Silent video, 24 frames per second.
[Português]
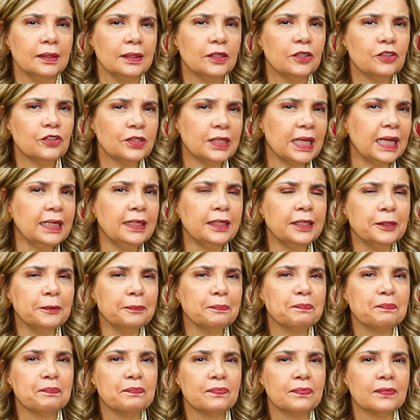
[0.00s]
que está
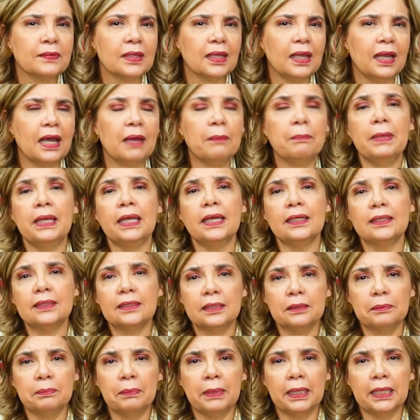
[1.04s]
ali,
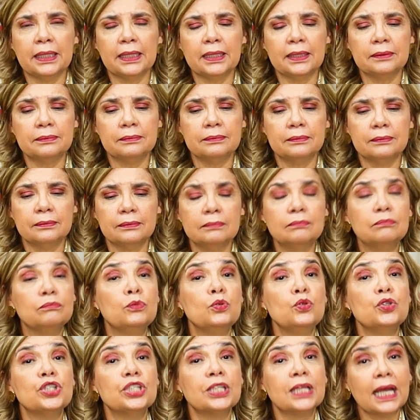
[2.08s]
aberta para
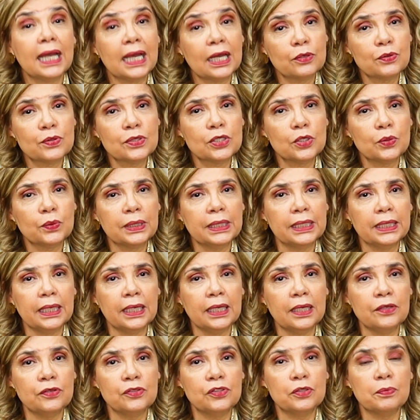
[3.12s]
buscar o seu
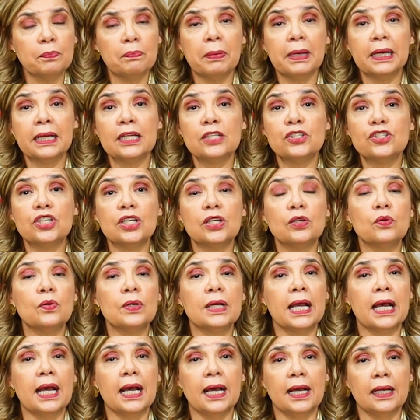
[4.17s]
cliente, para
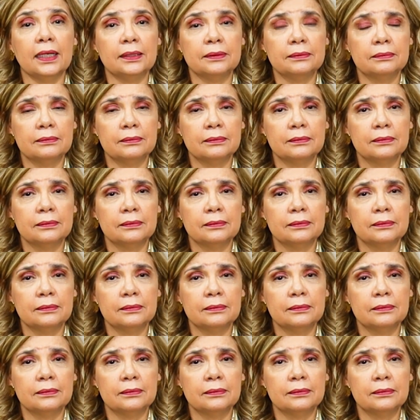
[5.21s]
dialogar.